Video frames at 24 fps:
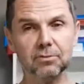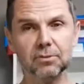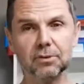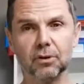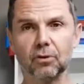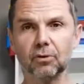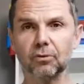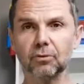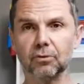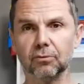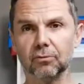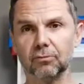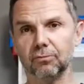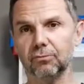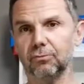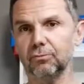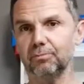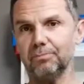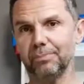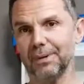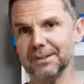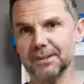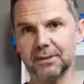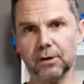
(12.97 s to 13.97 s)
Nous allons
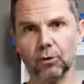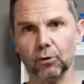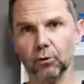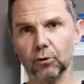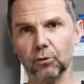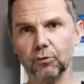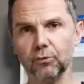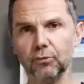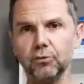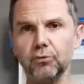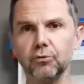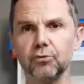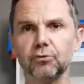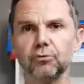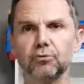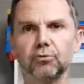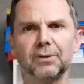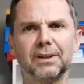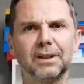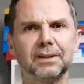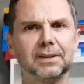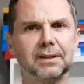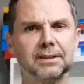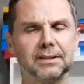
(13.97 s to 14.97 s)
passer en revue
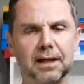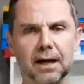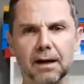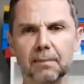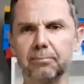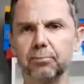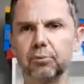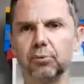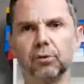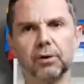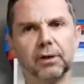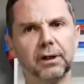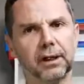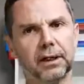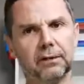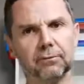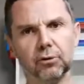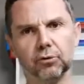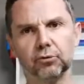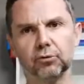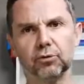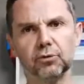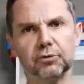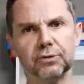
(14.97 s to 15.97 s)
toutes les étapes pour créer
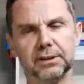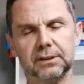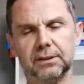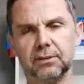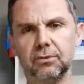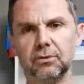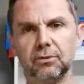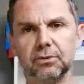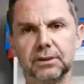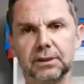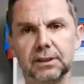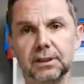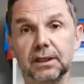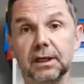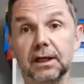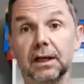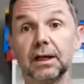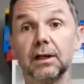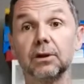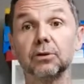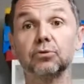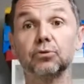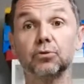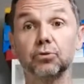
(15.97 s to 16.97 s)
votre site e-learning
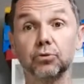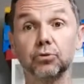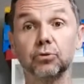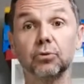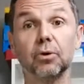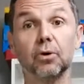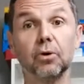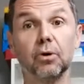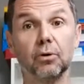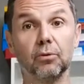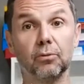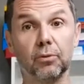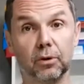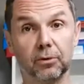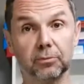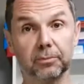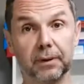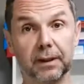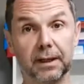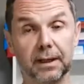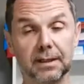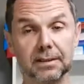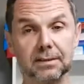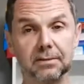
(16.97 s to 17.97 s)
sous euh,
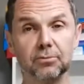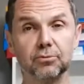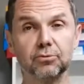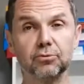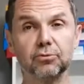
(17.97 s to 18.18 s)
WordPress.